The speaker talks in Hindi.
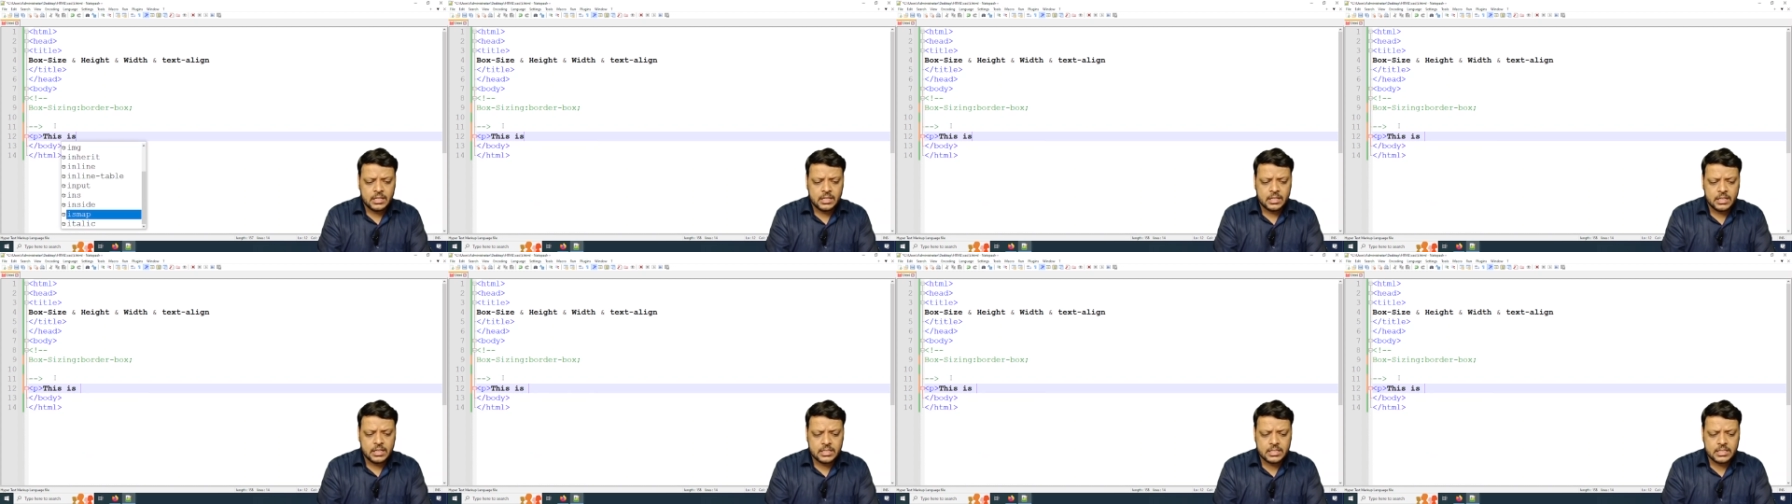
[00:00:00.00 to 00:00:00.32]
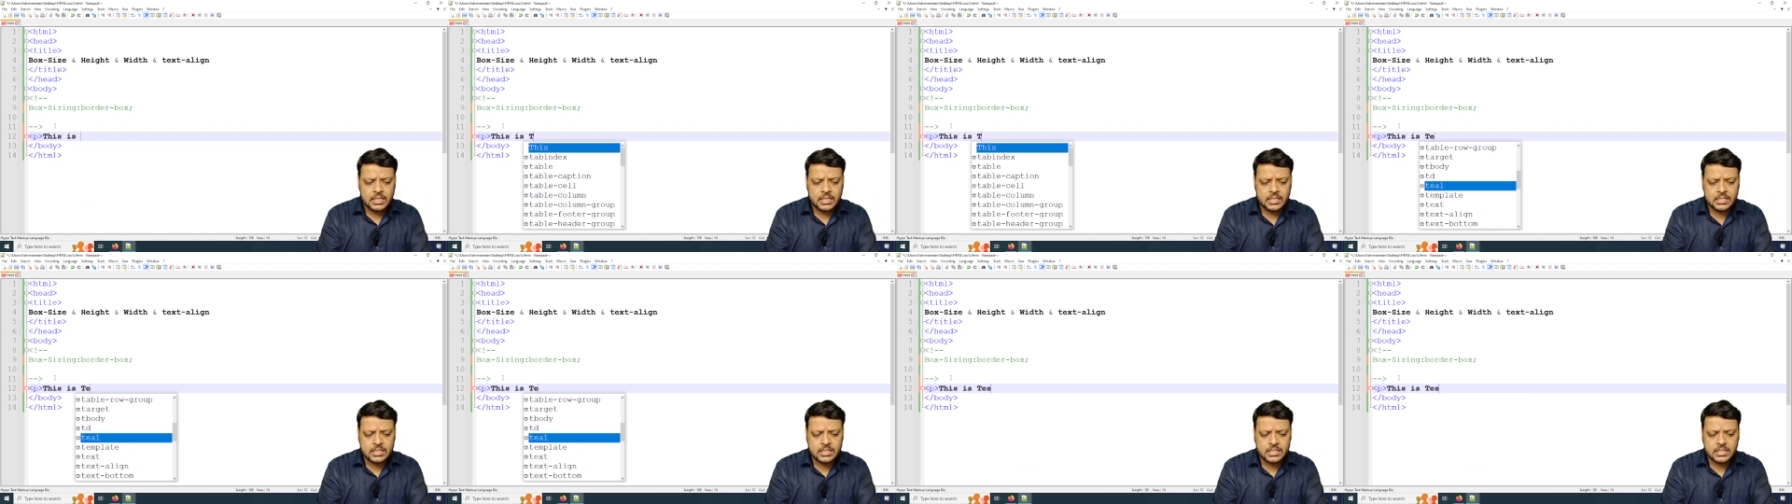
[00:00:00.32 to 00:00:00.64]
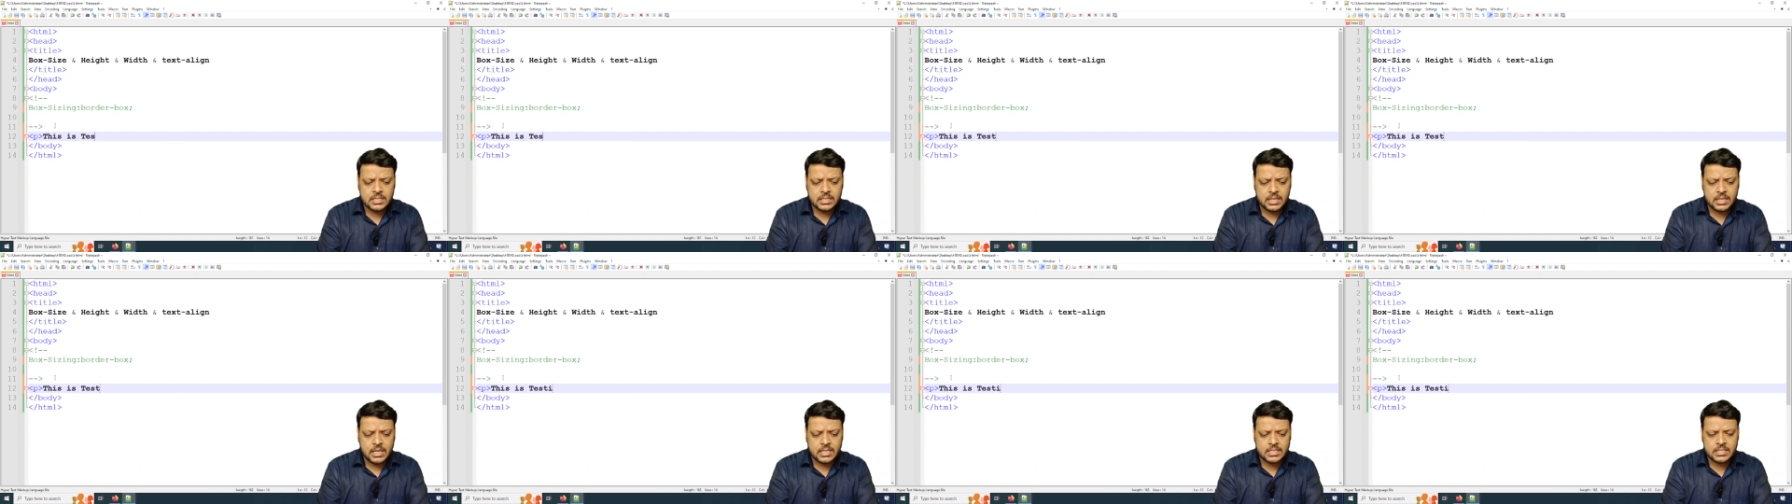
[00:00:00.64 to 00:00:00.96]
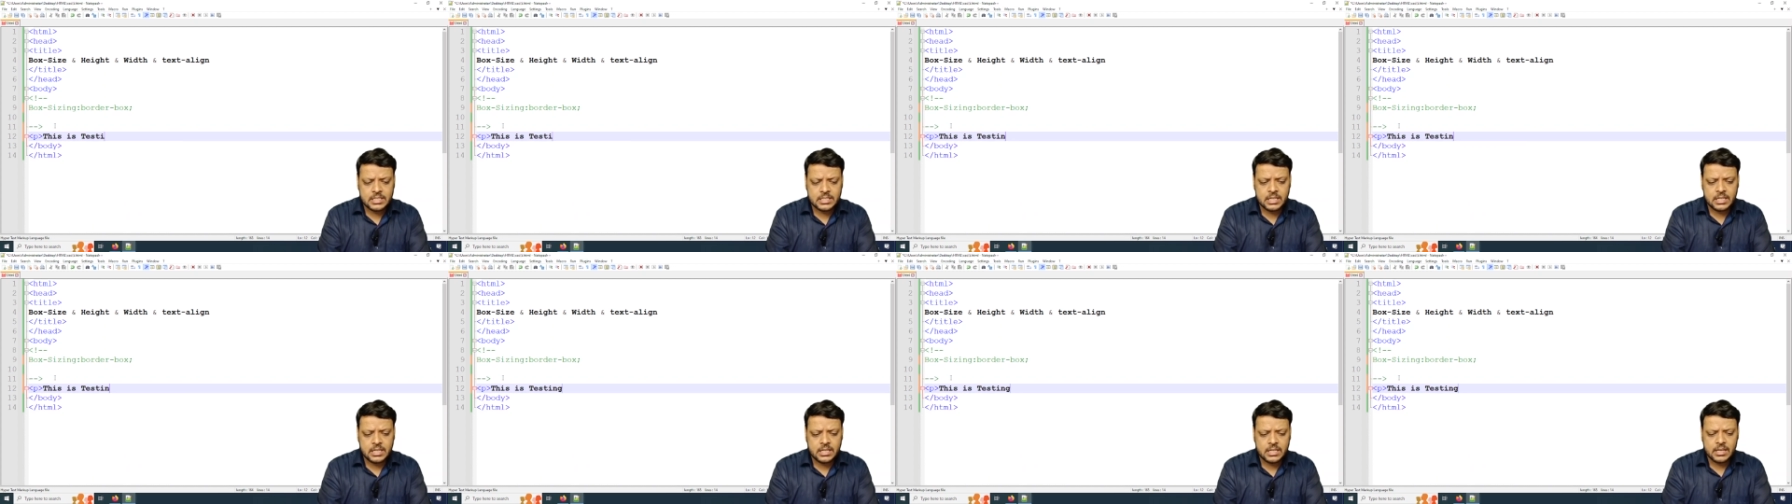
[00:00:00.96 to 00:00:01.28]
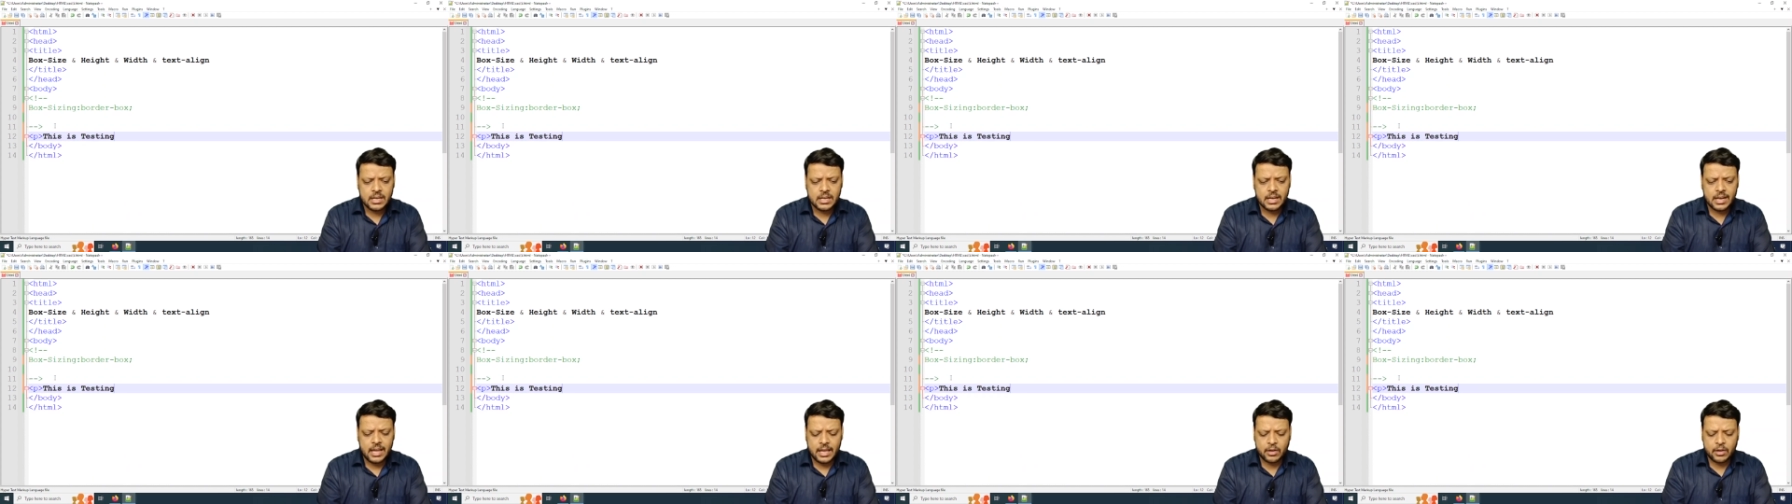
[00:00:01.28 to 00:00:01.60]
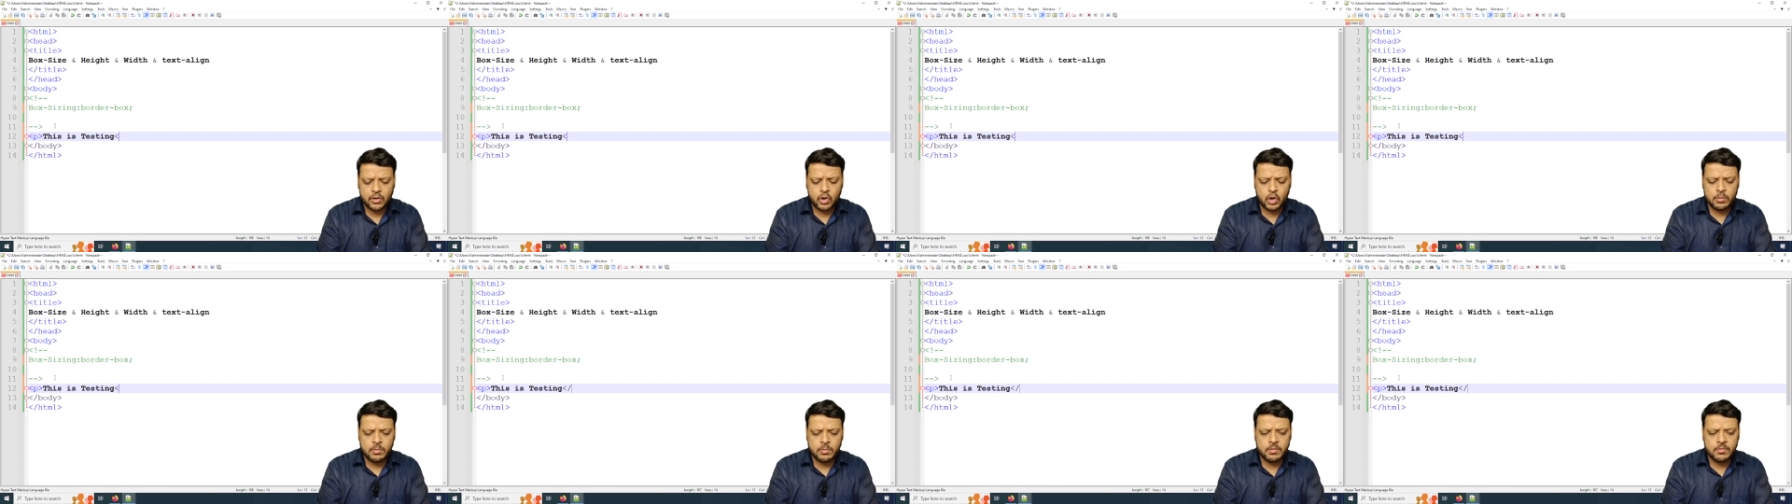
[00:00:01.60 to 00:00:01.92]
दिस इज टेस्टिंग लाइक
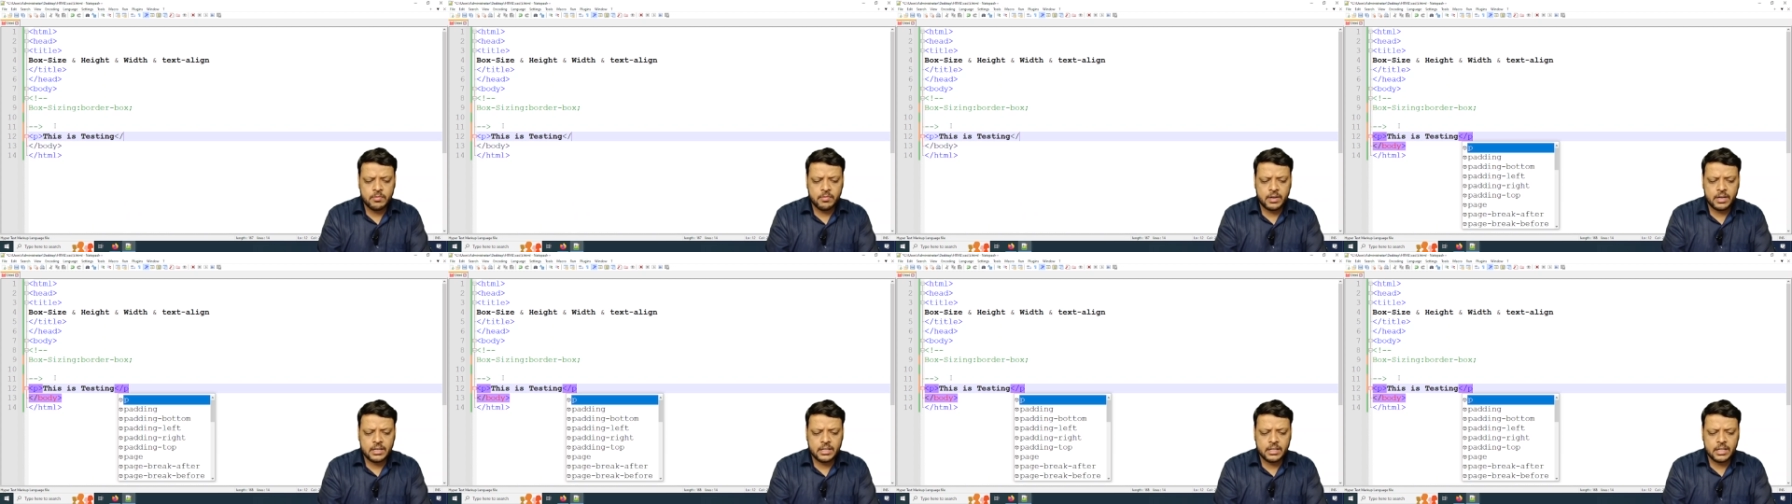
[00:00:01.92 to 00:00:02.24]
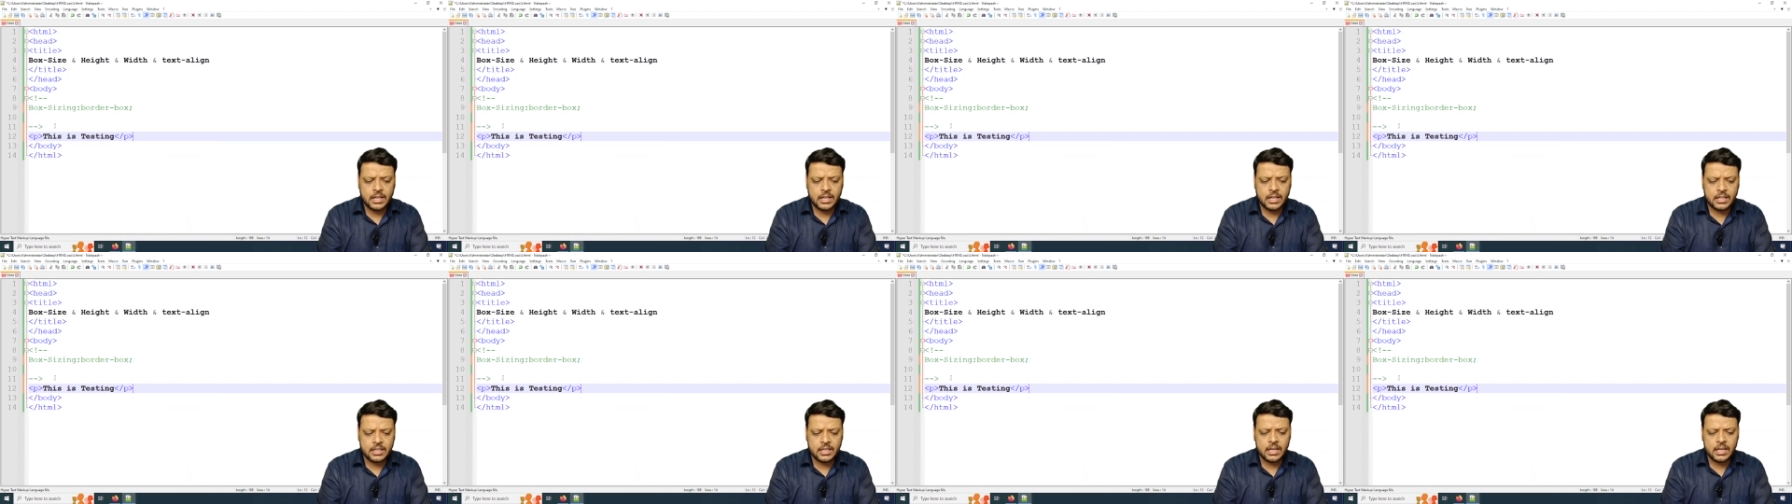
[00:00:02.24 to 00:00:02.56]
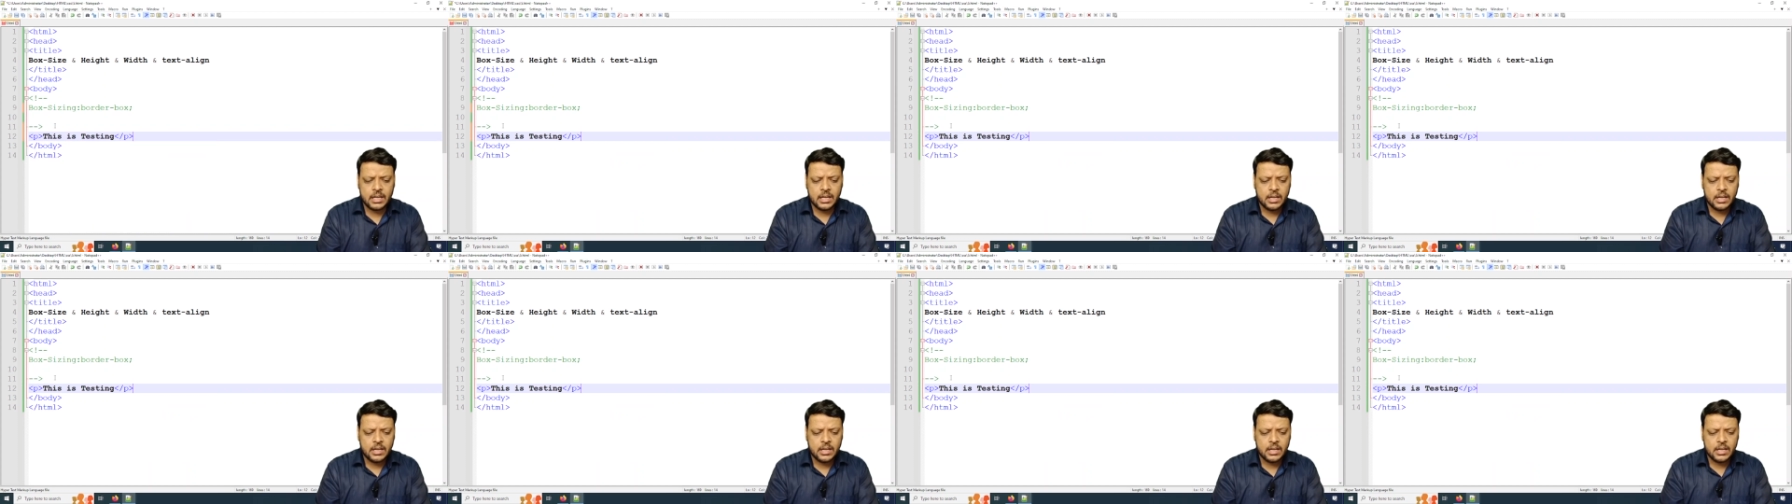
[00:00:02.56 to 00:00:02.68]
कोई भी वर्ड डाल दिया